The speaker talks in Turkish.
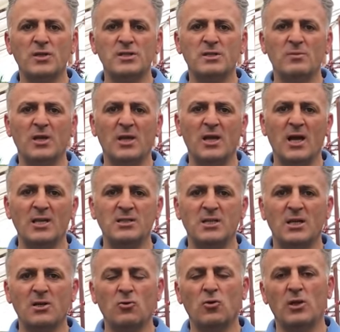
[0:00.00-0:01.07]
isimli
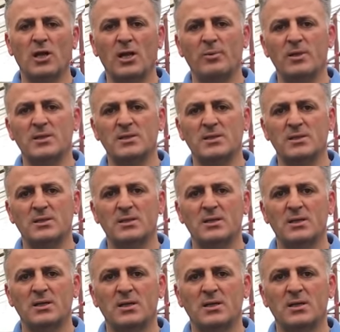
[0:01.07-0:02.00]
ilaçları kullanabilirsiniz.